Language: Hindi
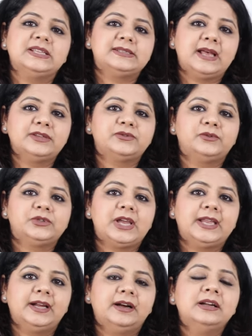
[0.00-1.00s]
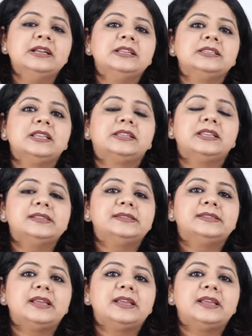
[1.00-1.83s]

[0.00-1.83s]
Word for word: एहसास हो जाएगा कि किस